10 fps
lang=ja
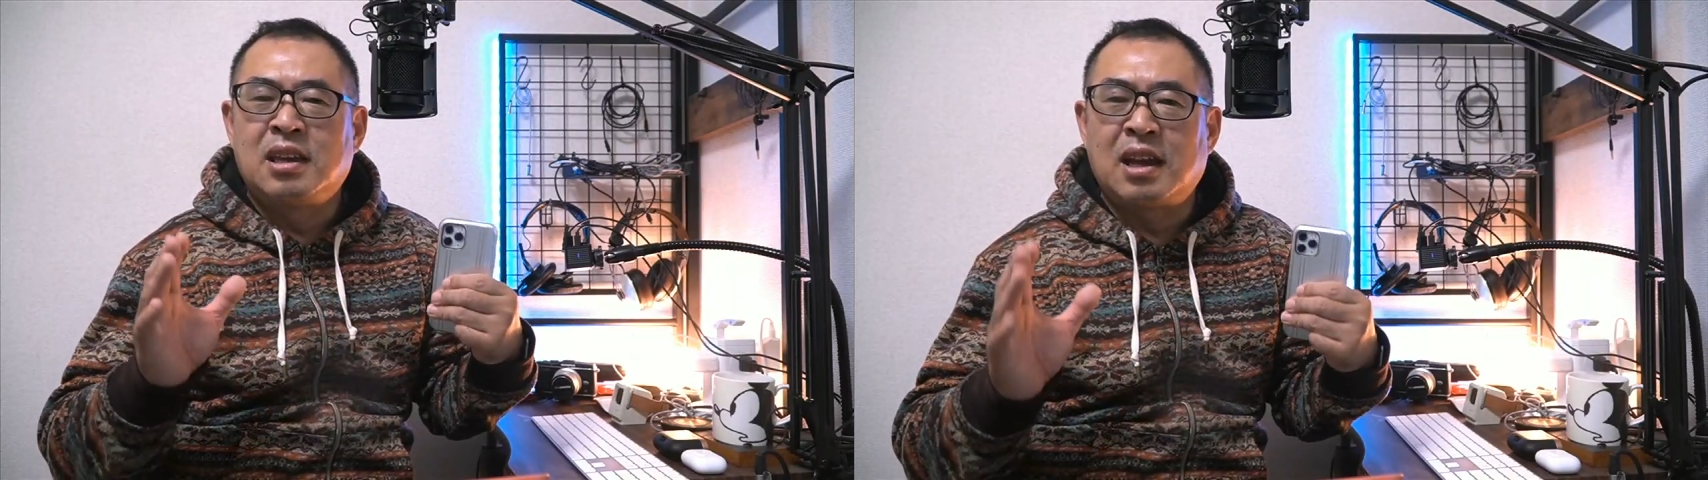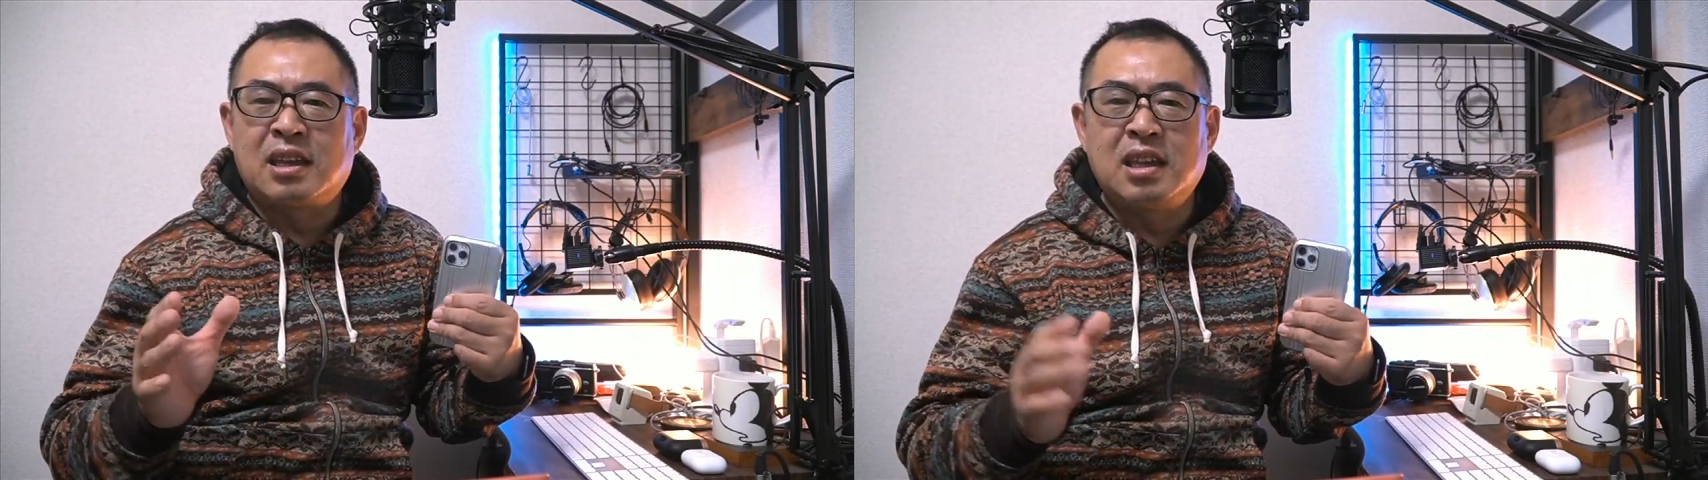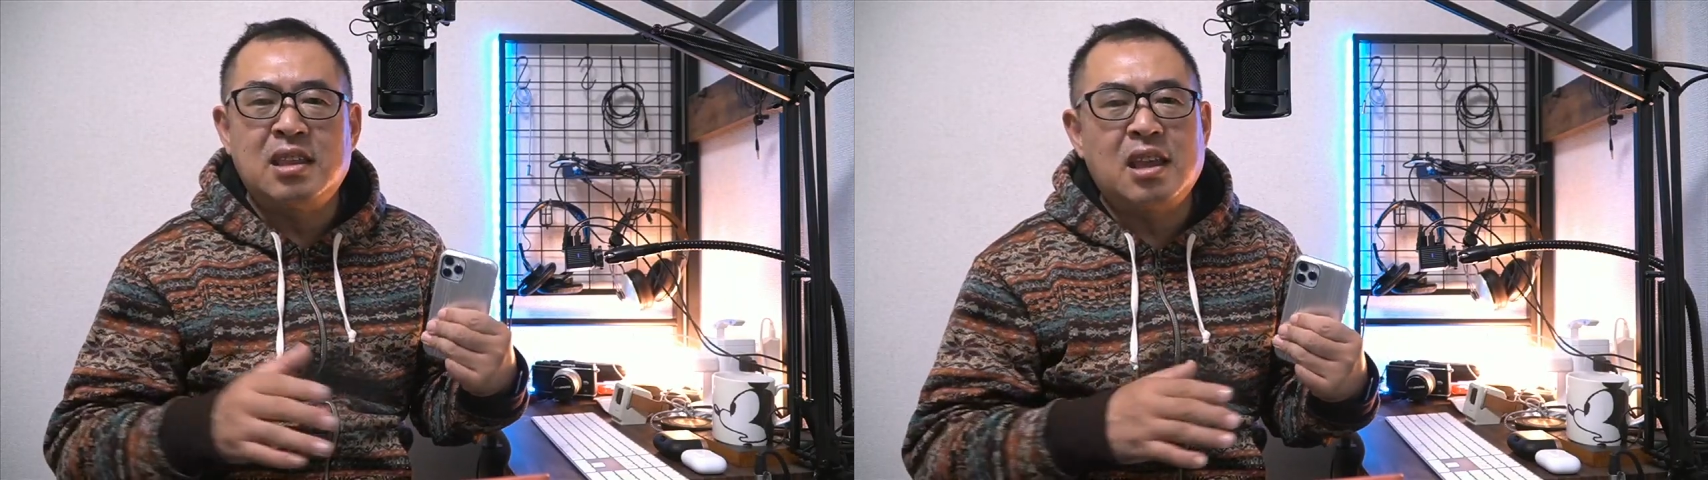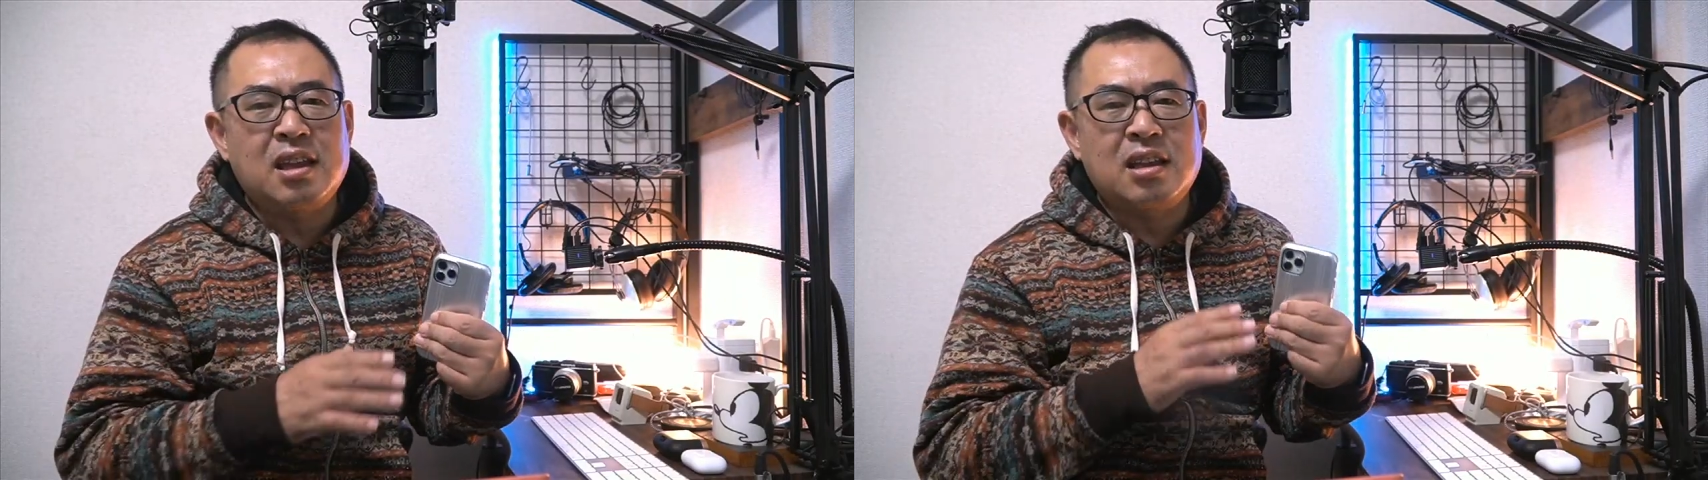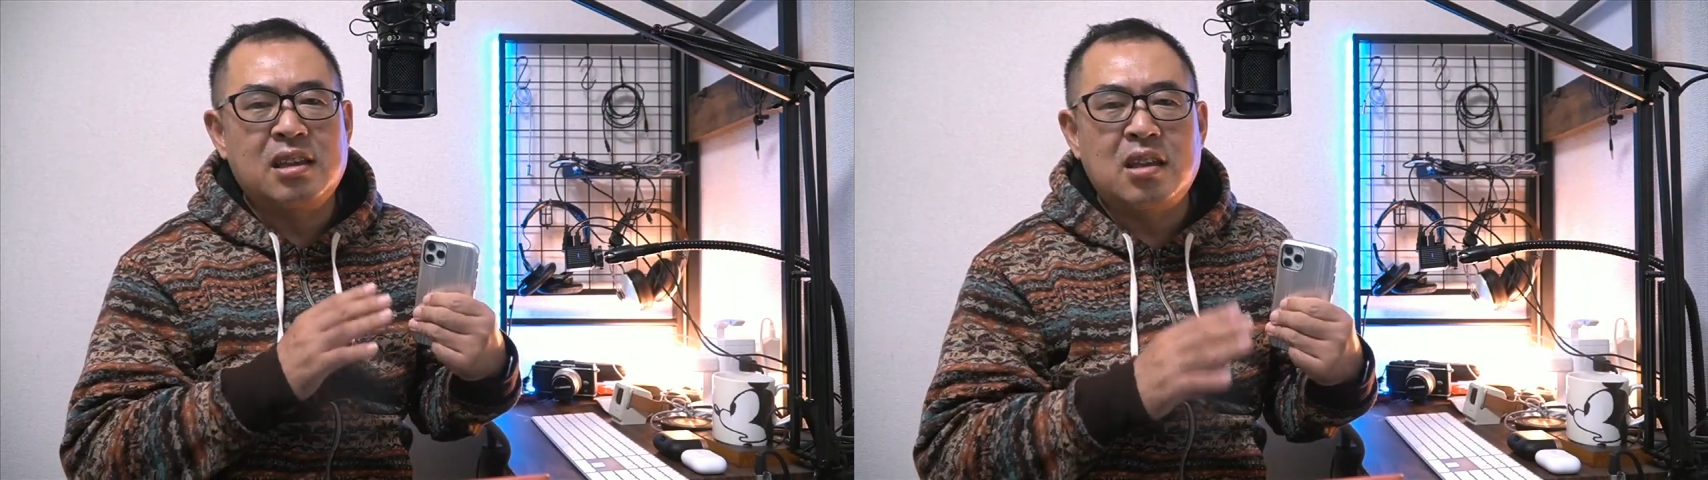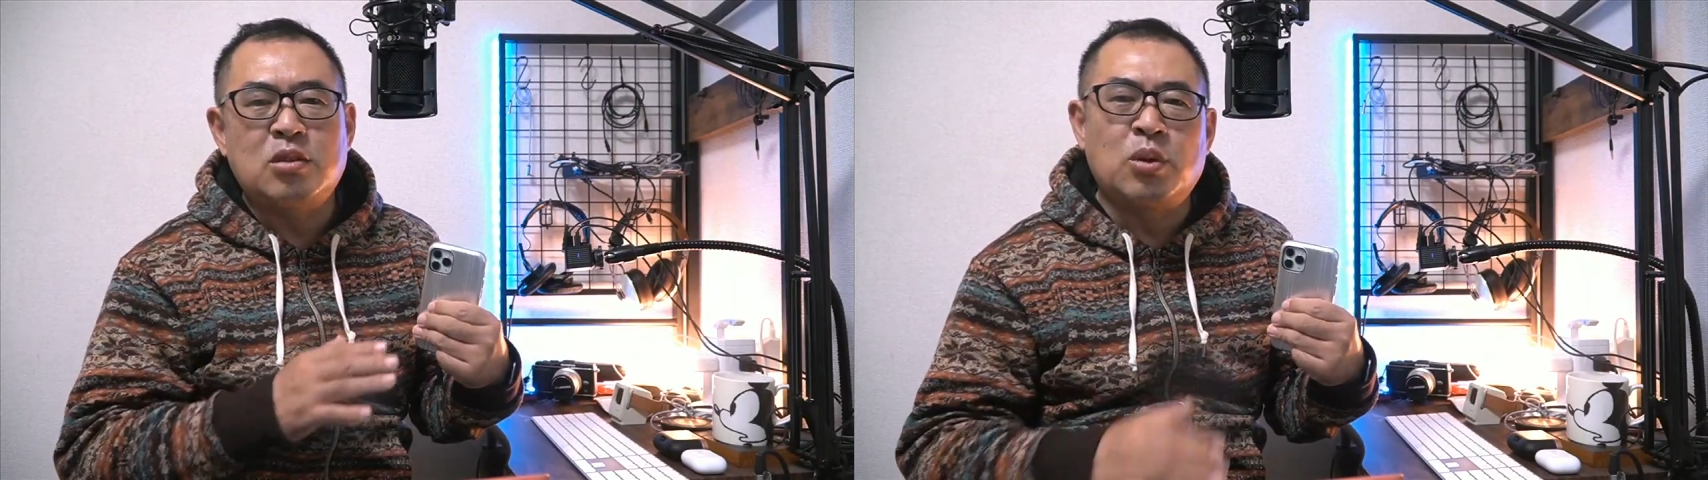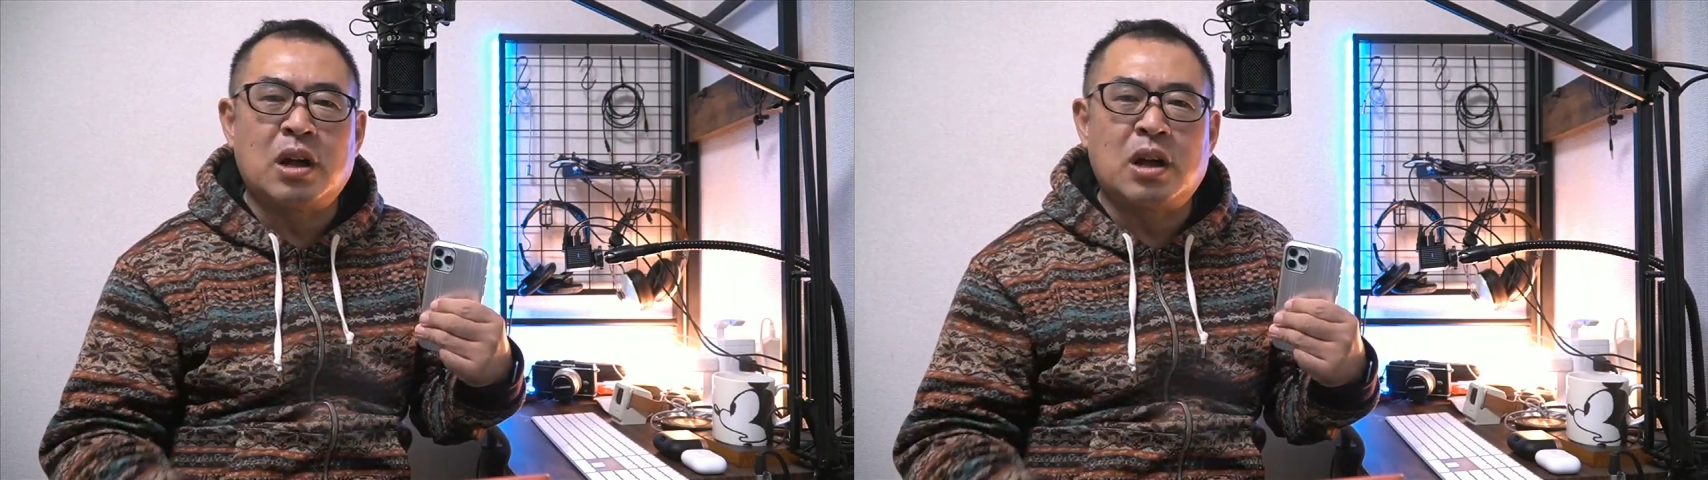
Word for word: ひゃく均でケース